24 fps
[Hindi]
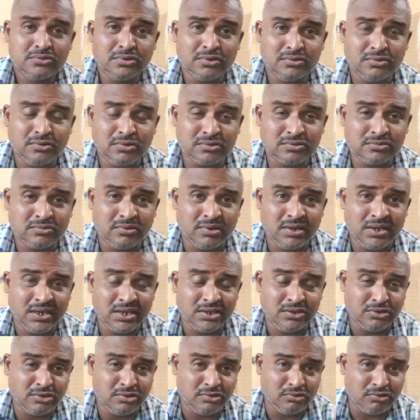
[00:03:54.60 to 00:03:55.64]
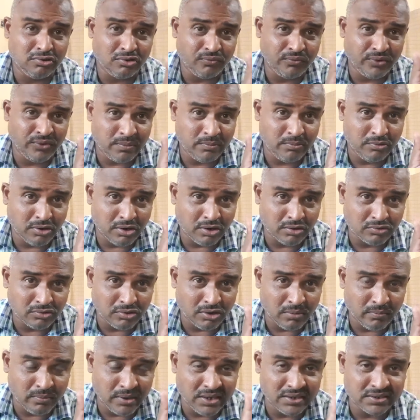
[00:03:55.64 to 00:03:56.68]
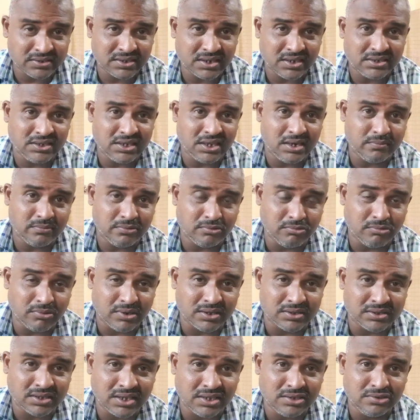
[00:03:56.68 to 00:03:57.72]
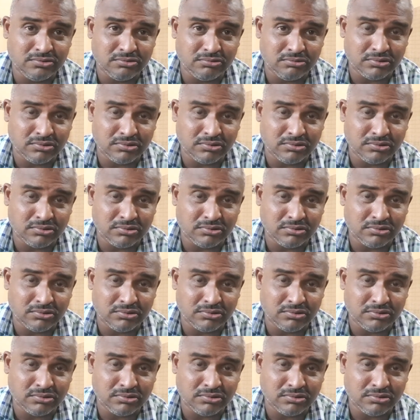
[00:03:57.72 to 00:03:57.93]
तो दोस्तों ये जो नोफेब डॉट कॉम है इसका जन्म हुआ था